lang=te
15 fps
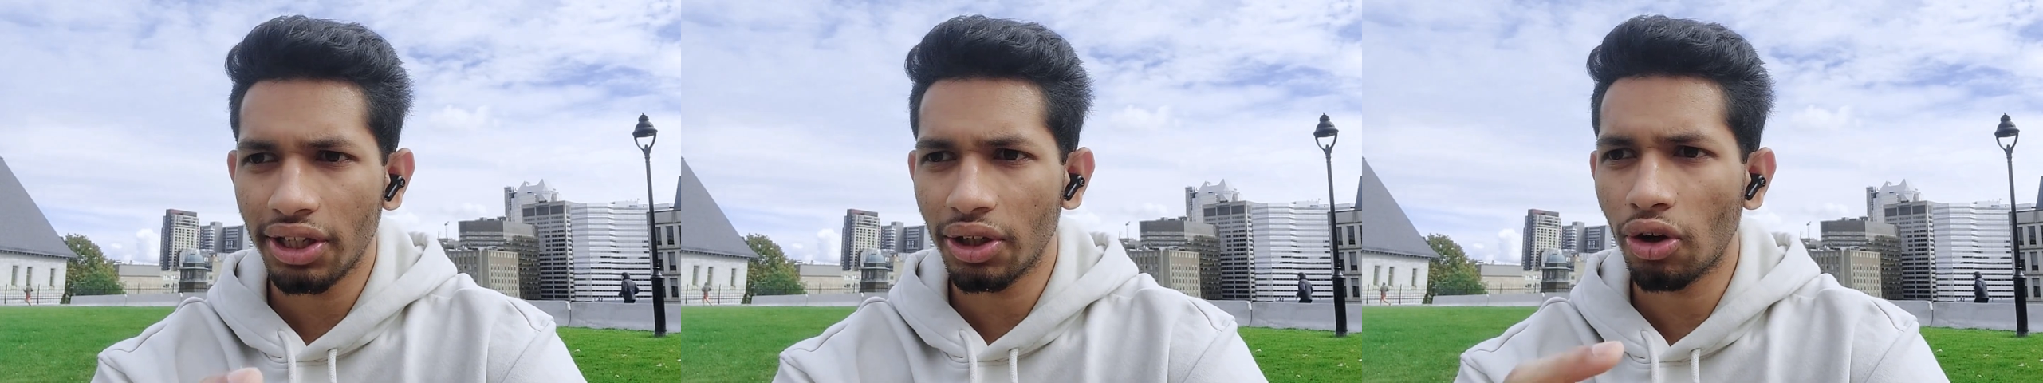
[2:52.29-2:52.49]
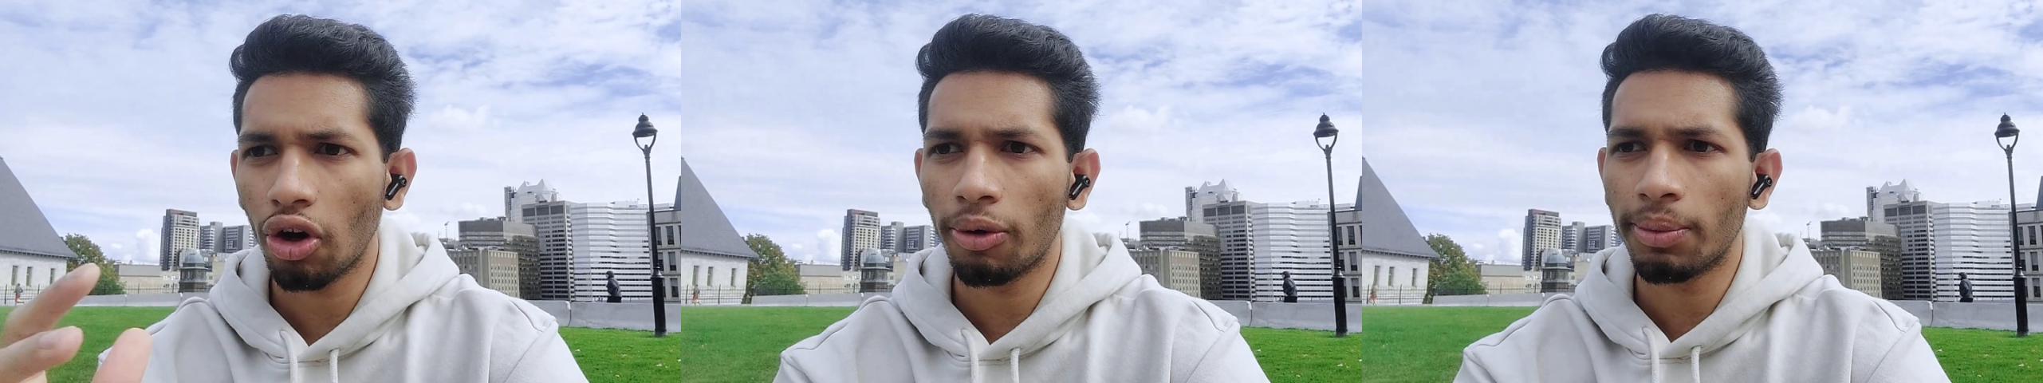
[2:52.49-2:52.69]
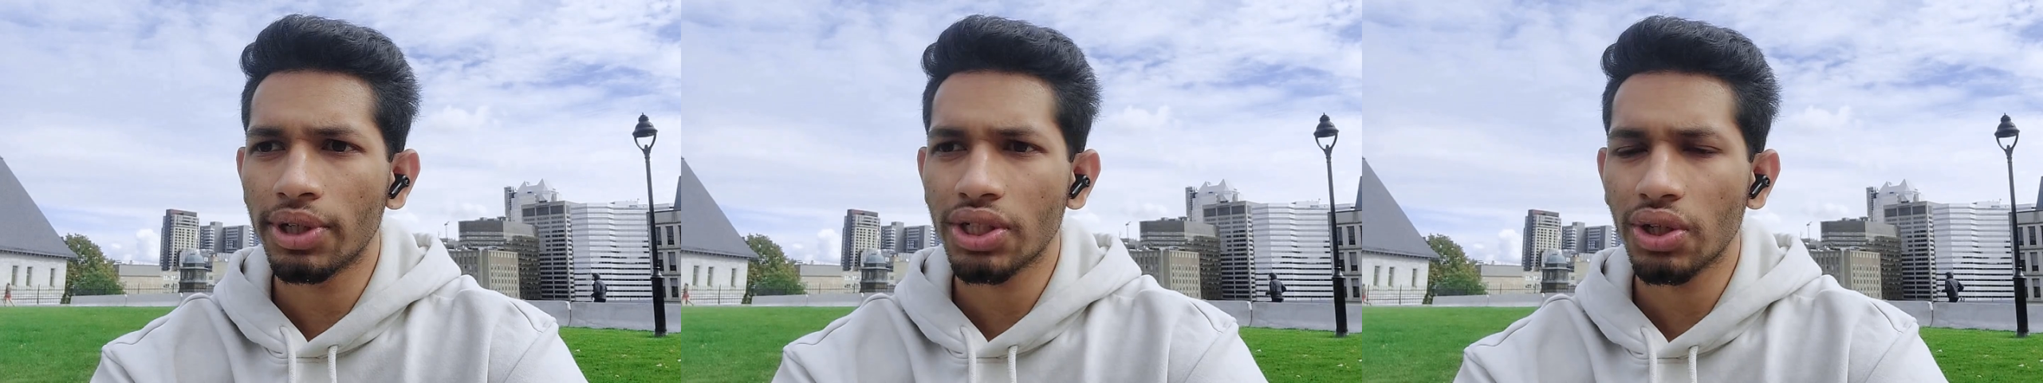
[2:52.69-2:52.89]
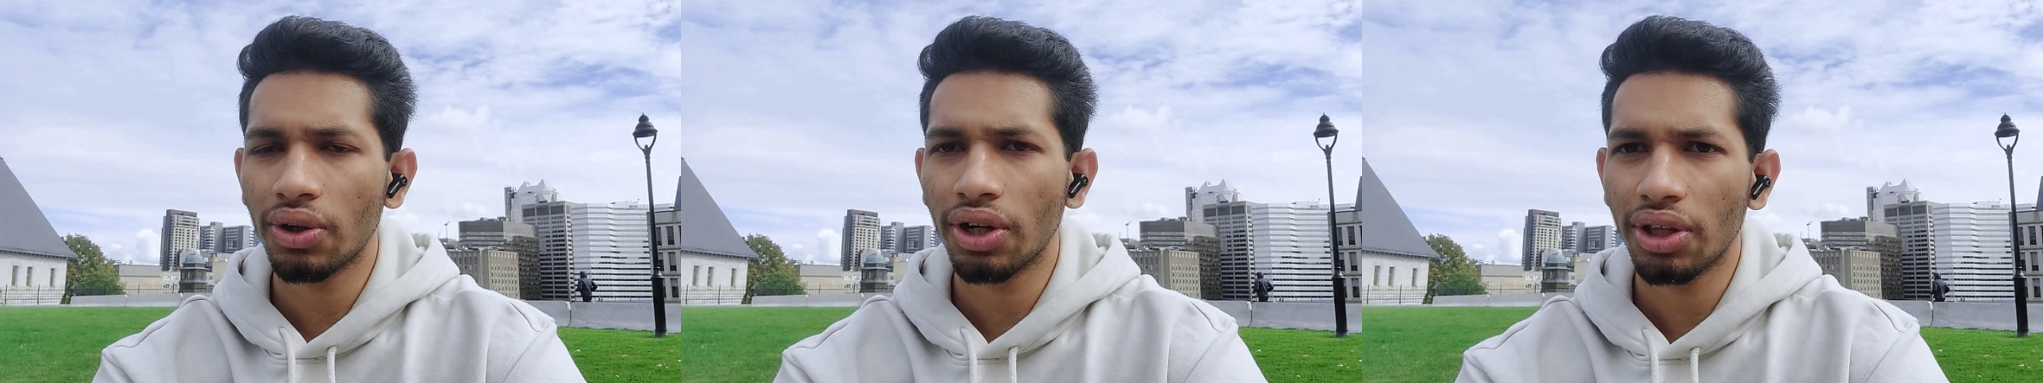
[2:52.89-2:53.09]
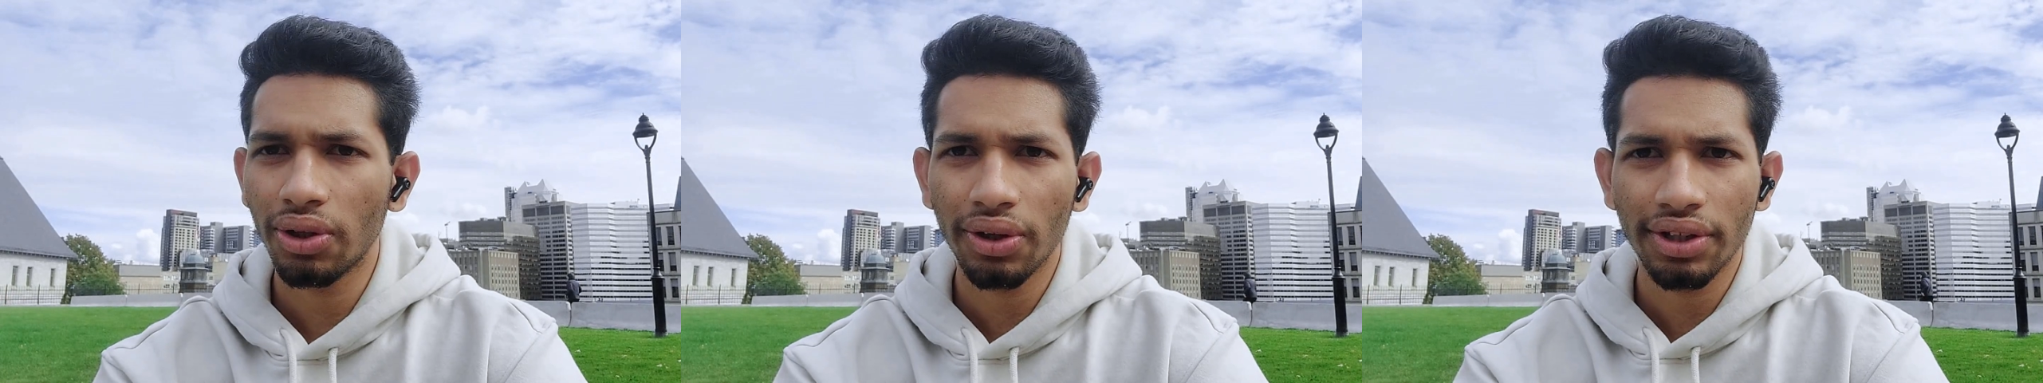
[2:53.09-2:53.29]
ఈ కామర్స్లో
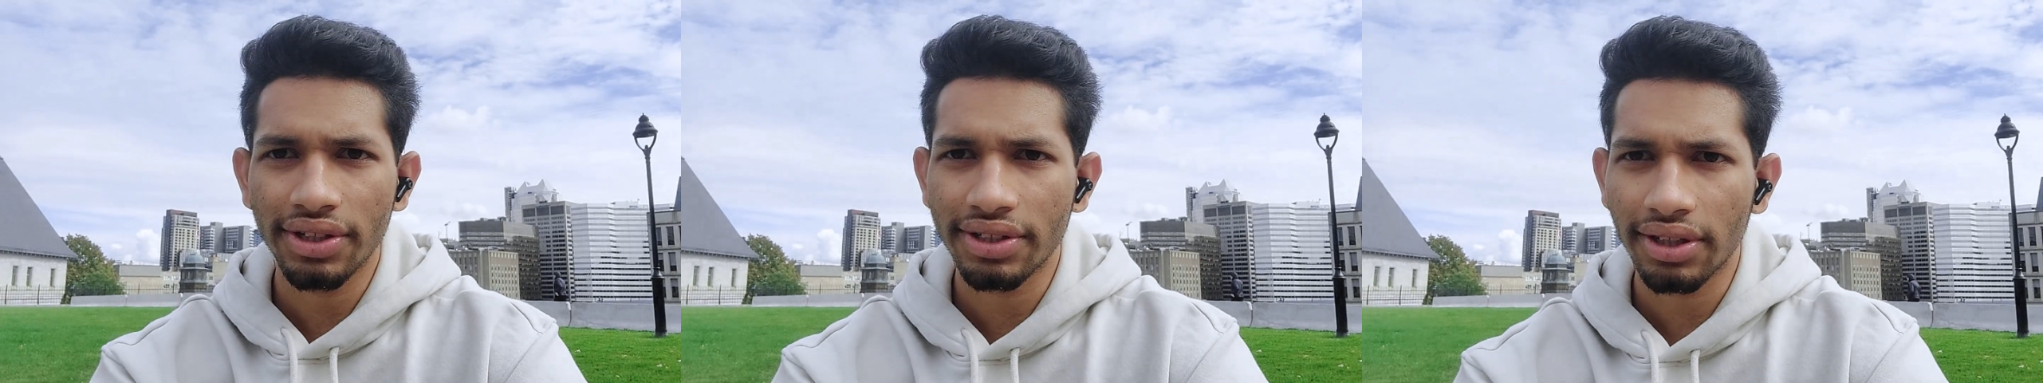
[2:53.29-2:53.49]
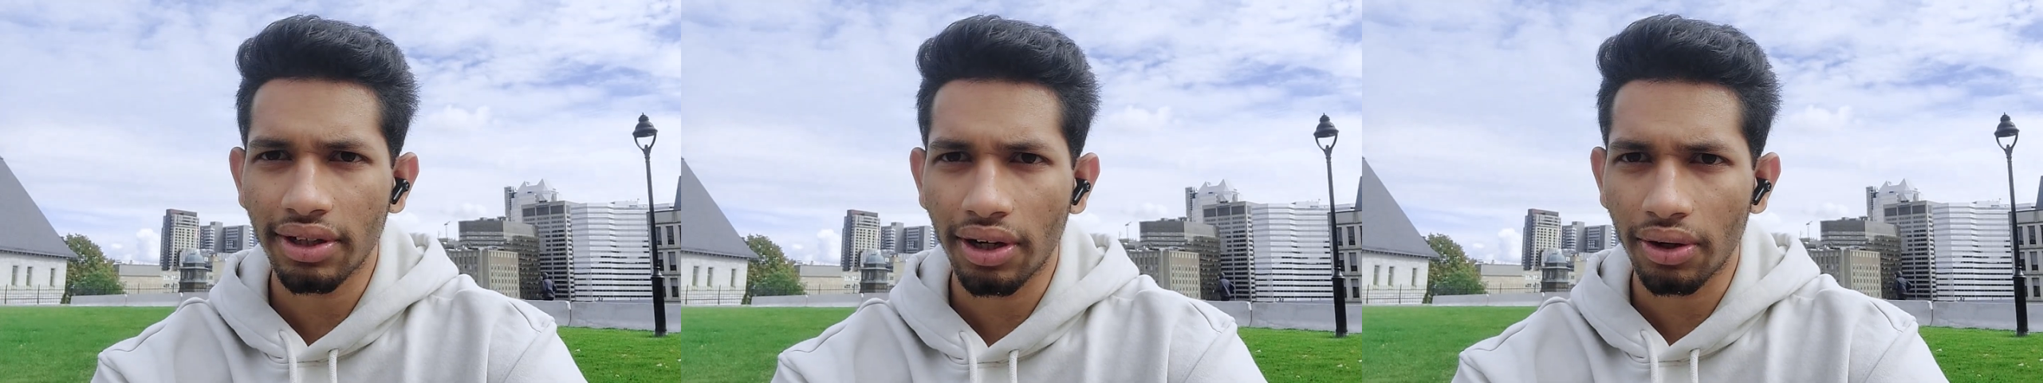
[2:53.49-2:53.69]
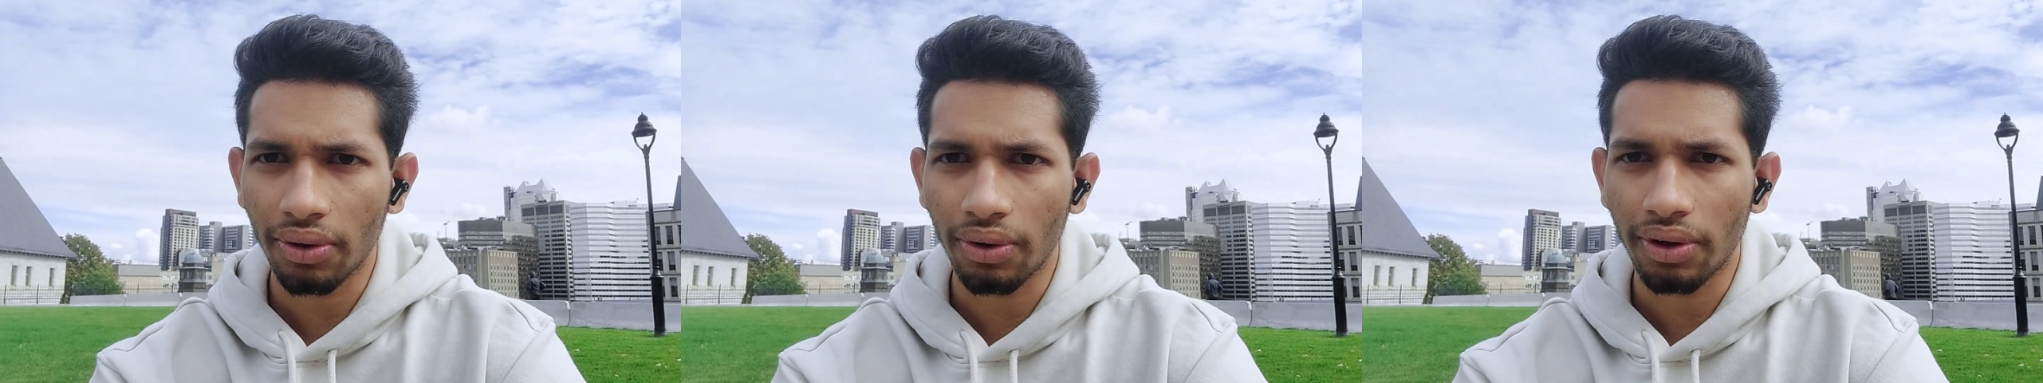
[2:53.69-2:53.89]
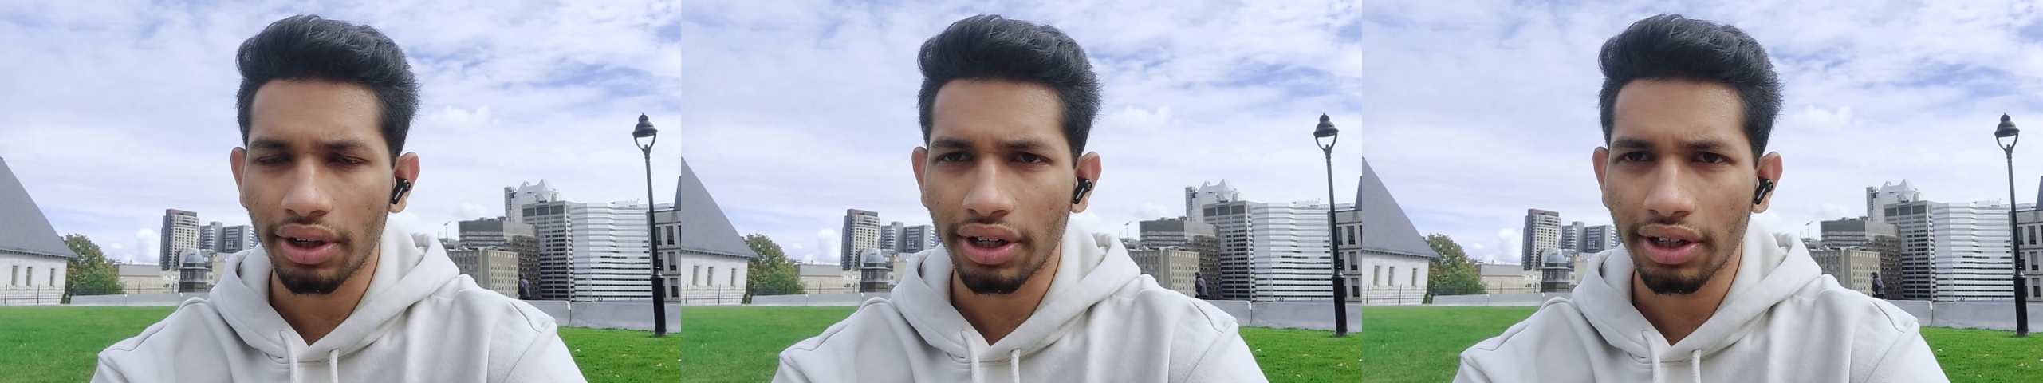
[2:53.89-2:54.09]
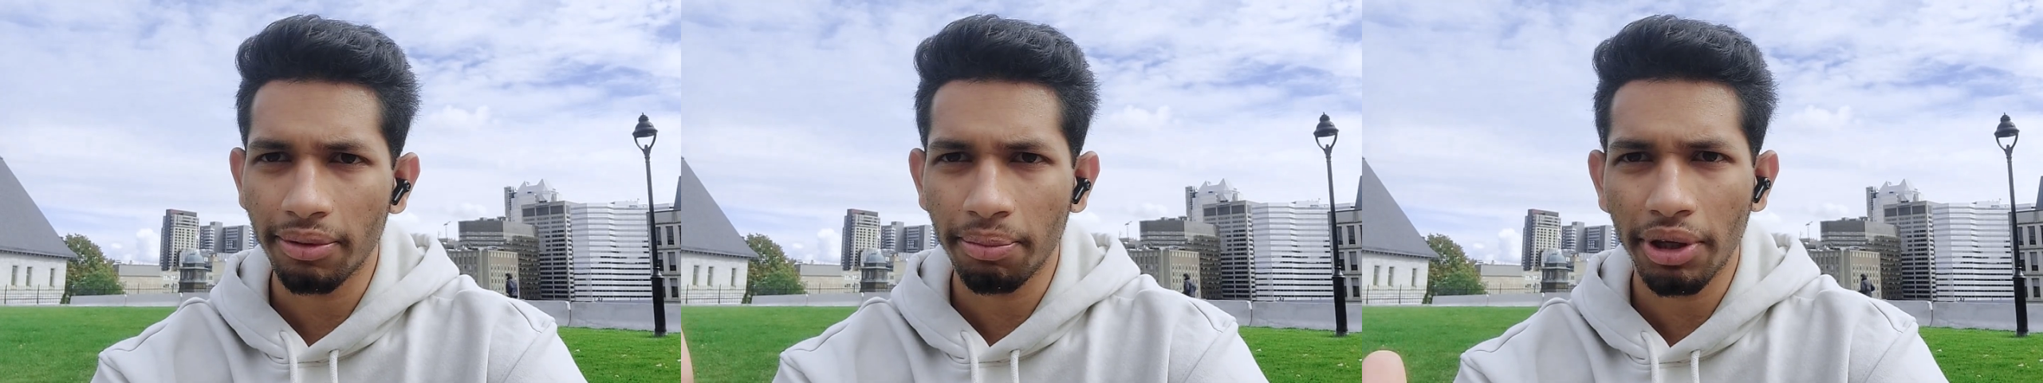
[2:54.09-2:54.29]
ఎందులో చేశారనుకోండి